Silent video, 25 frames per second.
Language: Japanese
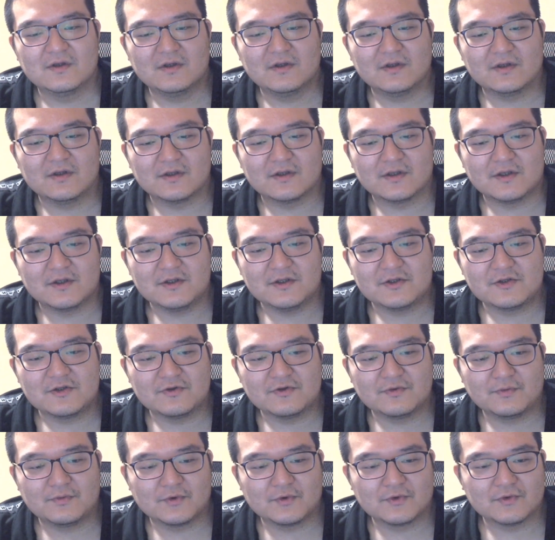なんで、一
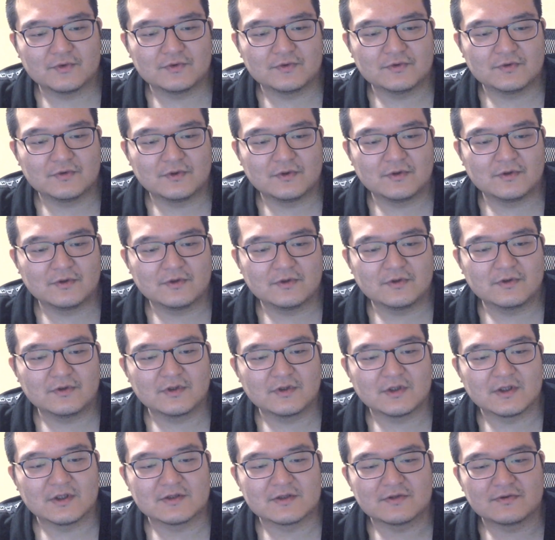応ポトフの
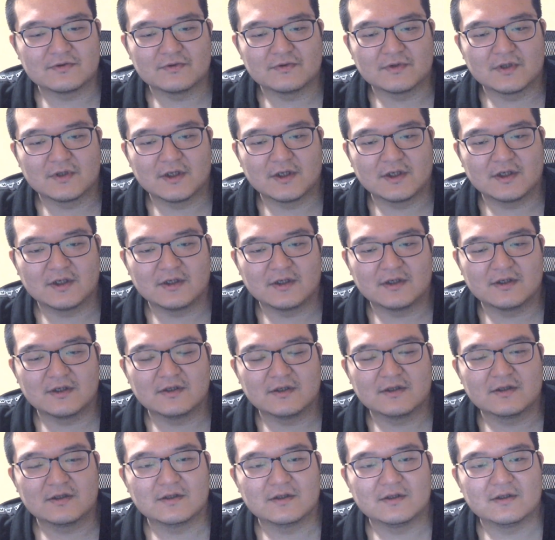画像が
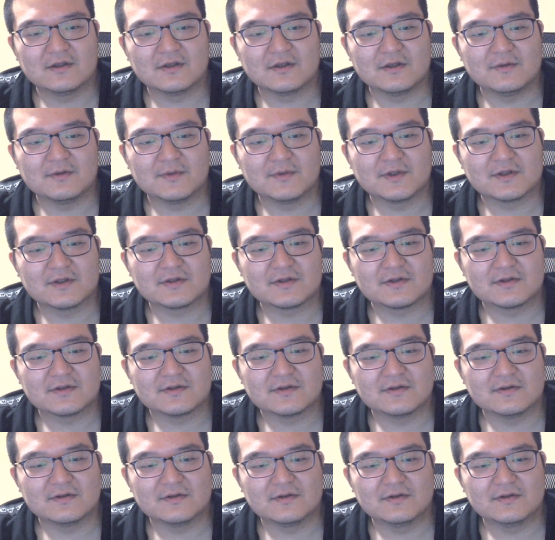あります。